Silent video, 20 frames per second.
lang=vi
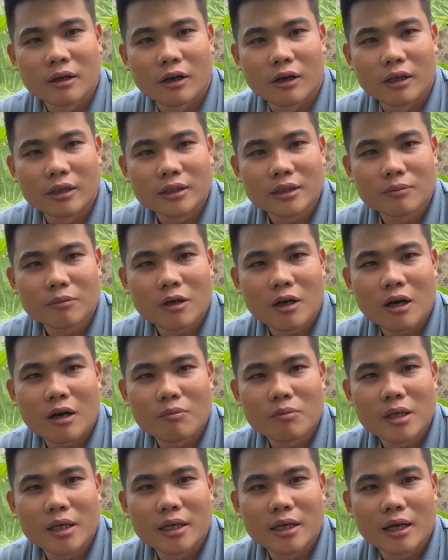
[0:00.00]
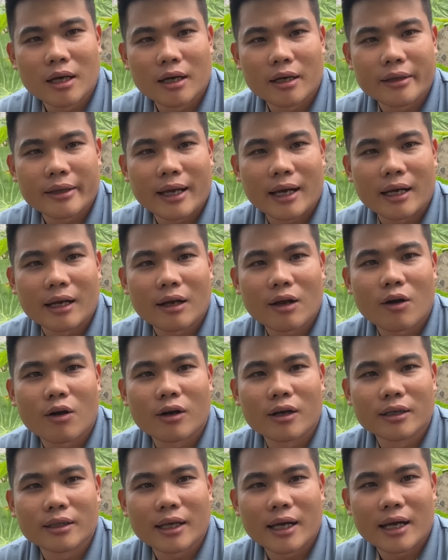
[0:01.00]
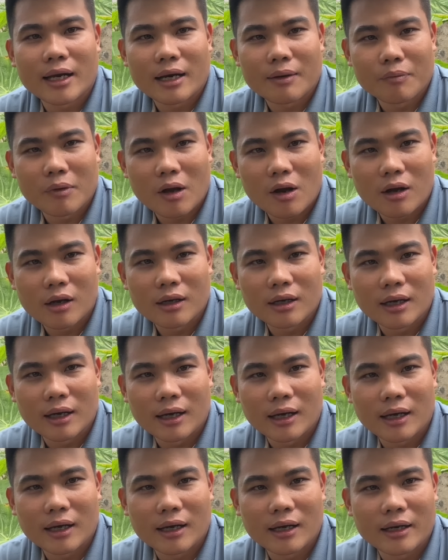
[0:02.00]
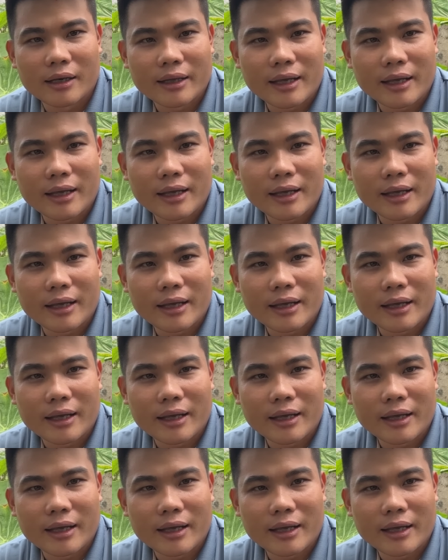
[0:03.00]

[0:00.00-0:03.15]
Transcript: rồi xong đó ông đi uh, nhận con người ta làm con à,